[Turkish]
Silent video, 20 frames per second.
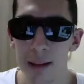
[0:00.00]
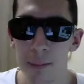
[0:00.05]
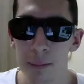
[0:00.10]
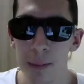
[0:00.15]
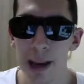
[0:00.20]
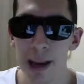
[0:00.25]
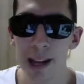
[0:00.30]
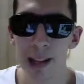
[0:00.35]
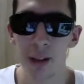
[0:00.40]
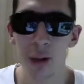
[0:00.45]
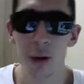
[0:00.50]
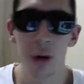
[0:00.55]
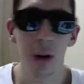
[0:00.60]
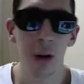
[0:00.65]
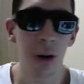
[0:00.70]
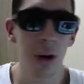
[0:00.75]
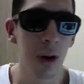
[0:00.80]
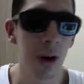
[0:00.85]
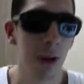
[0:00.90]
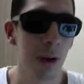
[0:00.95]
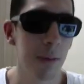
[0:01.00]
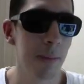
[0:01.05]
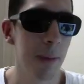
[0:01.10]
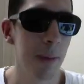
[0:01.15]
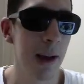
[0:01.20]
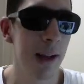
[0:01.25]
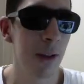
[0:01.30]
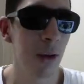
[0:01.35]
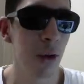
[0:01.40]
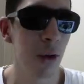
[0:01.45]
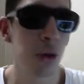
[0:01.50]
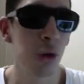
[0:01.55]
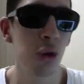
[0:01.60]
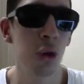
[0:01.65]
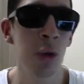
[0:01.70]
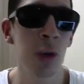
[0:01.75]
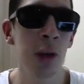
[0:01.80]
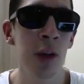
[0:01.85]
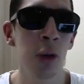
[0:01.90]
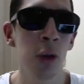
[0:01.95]
Pedro, Pedro
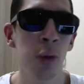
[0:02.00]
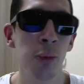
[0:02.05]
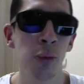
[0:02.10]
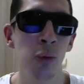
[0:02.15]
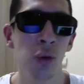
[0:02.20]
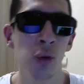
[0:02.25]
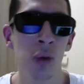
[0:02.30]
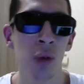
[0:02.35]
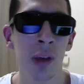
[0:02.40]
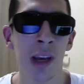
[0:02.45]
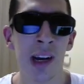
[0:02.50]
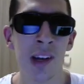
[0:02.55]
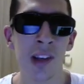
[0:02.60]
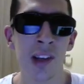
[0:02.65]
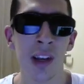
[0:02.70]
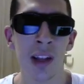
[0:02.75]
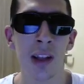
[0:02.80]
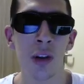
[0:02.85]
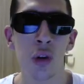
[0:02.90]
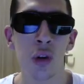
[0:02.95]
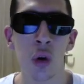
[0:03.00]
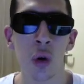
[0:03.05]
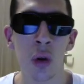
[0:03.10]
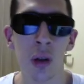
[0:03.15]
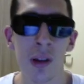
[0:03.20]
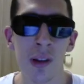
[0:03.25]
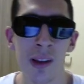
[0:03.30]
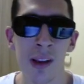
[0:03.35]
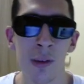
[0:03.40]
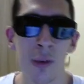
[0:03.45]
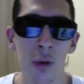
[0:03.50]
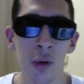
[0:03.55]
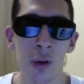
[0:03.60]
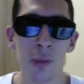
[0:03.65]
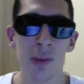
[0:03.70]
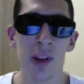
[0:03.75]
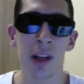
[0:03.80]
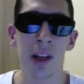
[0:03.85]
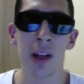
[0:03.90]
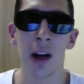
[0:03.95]
çok iyi topçusun. Gerçekte çok da
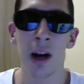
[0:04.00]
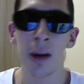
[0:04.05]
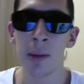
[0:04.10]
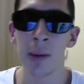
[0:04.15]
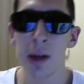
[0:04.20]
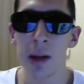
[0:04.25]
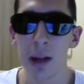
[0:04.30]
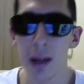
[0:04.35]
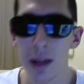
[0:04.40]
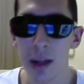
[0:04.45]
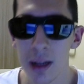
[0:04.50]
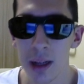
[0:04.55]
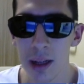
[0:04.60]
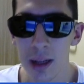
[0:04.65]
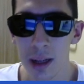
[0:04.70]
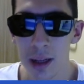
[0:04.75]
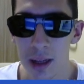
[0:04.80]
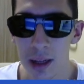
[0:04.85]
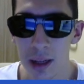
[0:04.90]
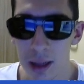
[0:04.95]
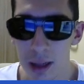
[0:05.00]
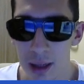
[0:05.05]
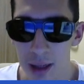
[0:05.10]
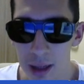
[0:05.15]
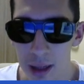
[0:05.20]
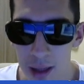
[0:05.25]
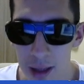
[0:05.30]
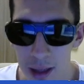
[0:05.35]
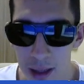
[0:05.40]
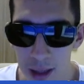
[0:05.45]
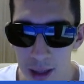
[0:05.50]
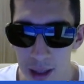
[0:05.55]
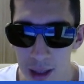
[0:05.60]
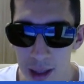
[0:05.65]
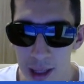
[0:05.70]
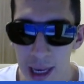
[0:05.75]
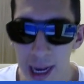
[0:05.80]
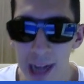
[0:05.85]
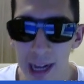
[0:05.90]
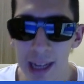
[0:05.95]
seviyorum seni ama
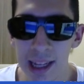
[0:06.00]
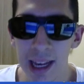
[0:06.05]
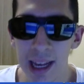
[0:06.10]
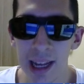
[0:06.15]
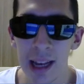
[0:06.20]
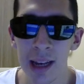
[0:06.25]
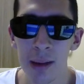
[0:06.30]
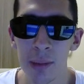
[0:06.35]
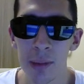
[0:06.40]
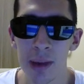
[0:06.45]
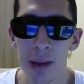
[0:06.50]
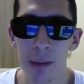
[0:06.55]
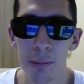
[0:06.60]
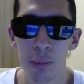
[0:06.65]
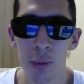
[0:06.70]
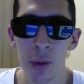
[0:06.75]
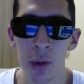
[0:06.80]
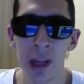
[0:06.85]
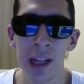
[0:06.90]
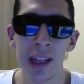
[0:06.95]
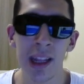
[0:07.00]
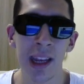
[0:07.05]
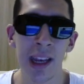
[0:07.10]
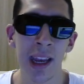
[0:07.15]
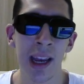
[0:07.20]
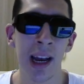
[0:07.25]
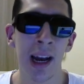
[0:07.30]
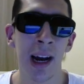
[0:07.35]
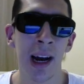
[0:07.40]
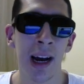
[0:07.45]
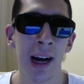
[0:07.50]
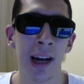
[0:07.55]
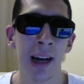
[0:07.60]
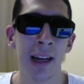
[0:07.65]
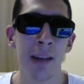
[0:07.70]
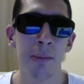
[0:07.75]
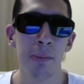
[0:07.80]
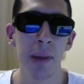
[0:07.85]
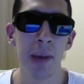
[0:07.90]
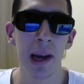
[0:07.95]
gel gelelim ki bu nedir ya?
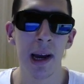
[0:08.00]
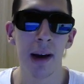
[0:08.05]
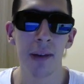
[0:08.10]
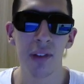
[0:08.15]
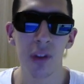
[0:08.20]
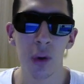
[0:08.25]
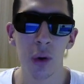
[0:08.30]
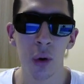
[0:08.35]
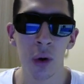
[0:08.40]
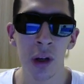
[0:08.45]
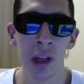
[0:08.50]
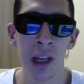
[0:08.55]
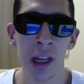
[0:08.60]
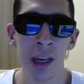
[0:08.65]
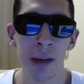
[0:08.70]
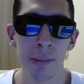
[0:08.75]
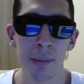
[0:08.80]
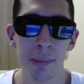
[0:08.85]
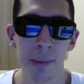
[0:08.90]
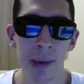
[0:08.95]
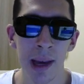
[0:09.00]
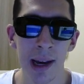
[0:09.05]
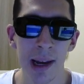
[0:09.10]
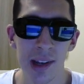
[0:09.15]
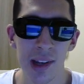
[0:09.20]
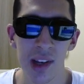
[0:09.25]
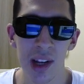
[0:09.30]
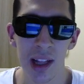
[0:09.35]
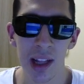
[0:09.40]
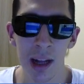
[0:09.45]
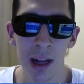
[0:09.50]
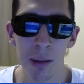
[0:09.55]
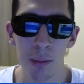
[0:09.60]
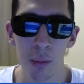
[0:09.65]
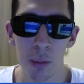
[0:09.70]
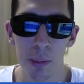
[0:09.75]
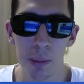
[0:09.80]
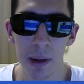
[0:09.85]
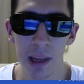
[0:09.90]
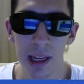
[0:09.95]
Hani bir hafta oynayıp gerçekten
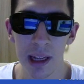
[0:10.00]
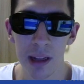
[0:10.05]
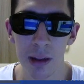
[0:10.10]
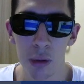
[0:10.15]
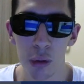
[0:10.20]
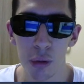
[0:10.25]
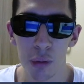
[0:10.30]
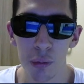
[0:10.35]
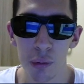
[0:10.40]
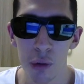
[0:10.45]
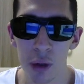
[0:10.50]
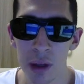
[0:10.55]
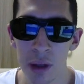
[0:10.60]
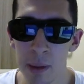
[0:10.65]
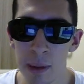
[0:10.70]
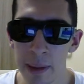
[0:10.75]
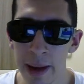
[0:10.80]
bu paket küfür gibi